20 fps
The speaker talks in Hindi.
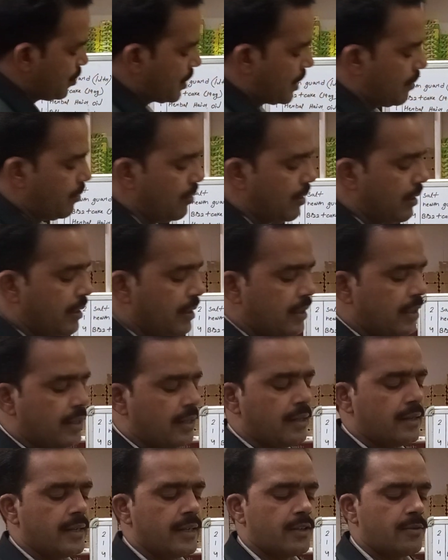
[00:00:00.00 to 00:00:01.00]
साबुन ले लें
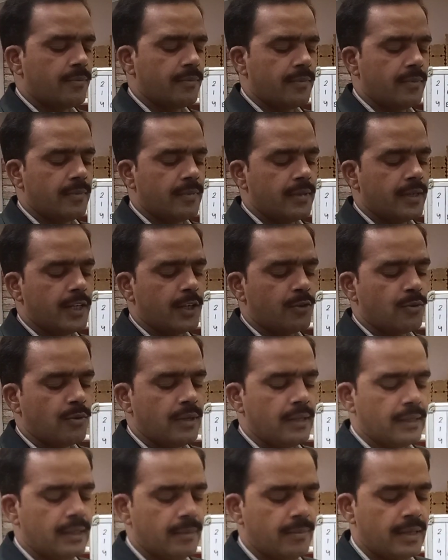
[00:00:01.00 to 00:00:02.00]
अगर डेट डेटोल
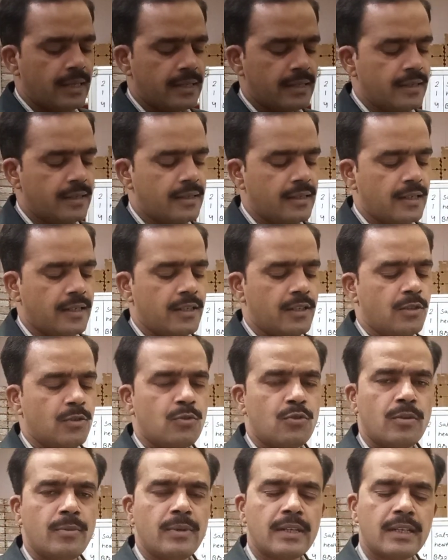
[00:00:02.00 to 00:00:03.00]
लेते हैं मार्केट का
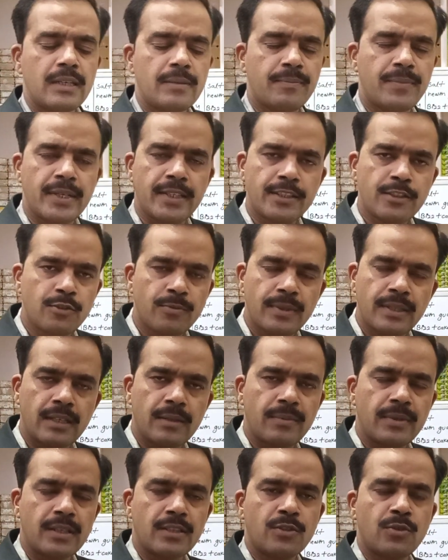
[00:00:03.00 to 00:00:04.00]
तो हमें करीब पैंतीस रुपये देना
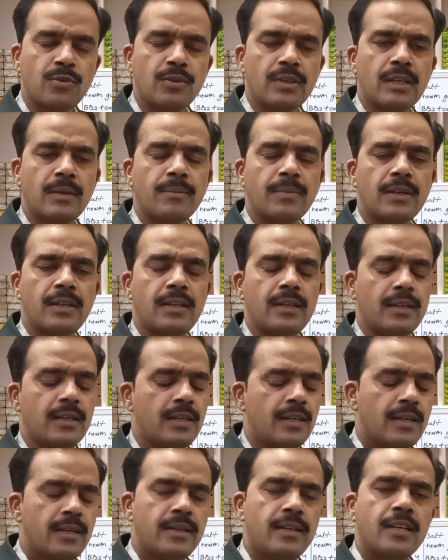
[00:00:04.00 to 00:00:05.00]
पड़ेगा सौ ग्राम के लिए
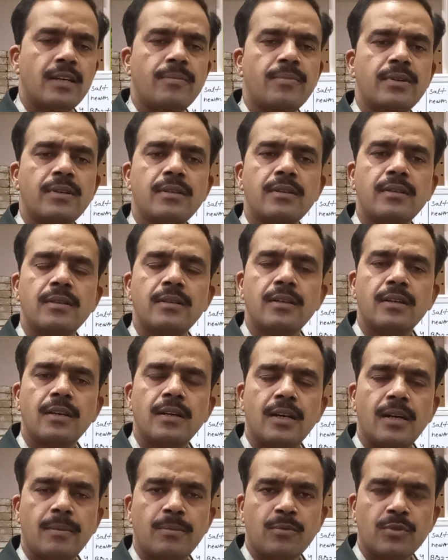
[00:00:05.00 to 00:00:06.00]
यहाँ पर
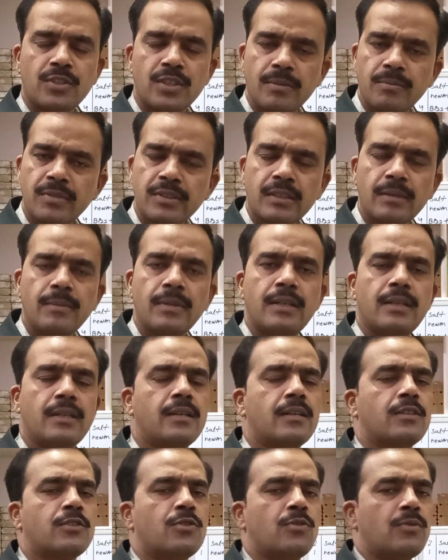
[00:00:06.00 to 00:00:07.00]
आपको छब्बीस का मिल
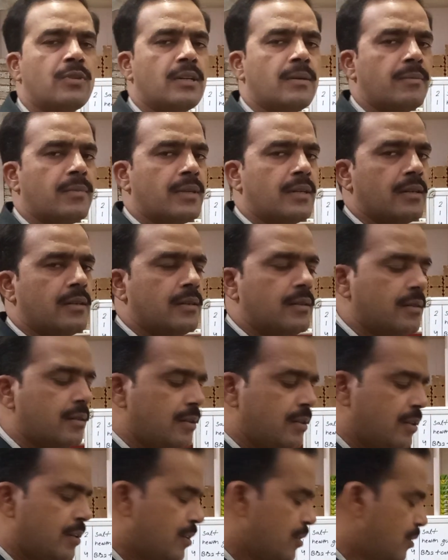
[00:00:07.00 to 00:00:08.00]
जाएगा सौ ग्राम का
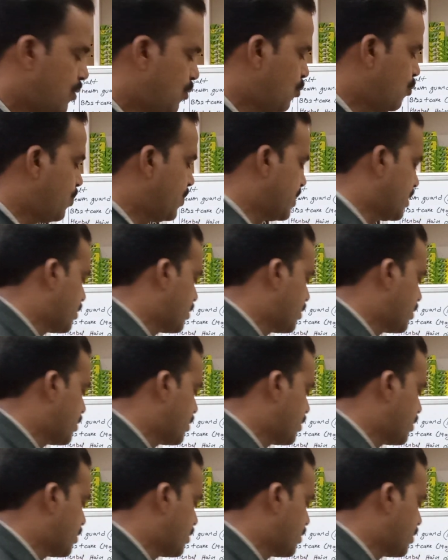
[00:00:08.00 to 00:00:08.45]
दो पीस